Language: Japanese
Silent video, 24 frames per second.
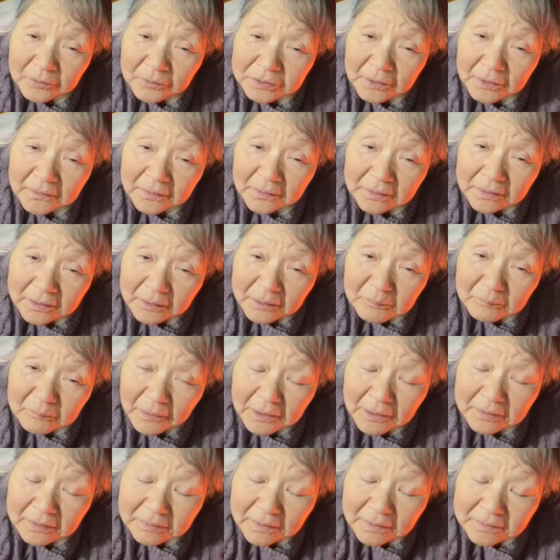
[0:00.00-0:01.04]
おいたら
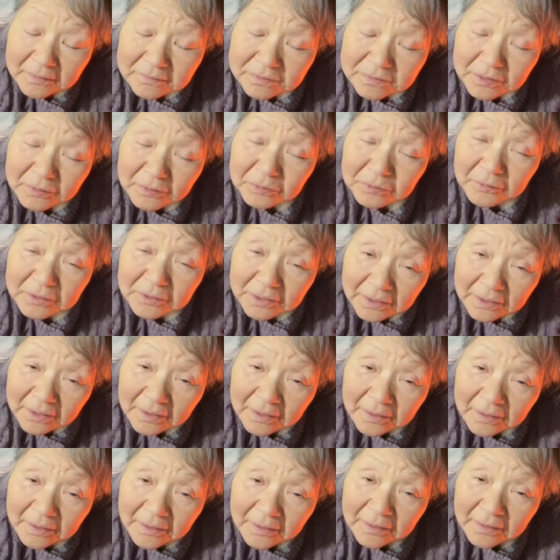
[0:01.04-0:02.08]
ね前ね来た
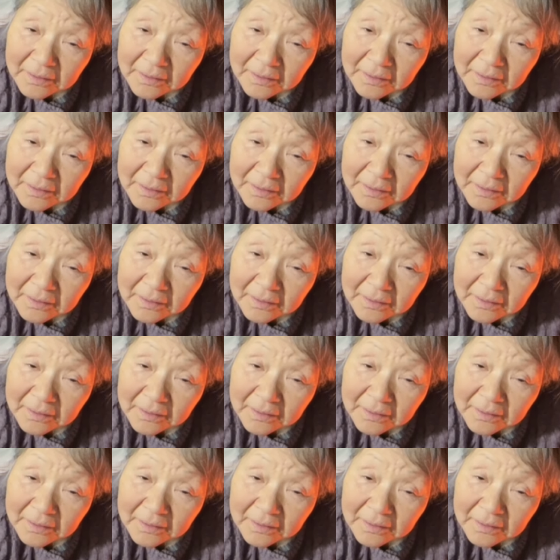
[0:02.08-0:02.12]
時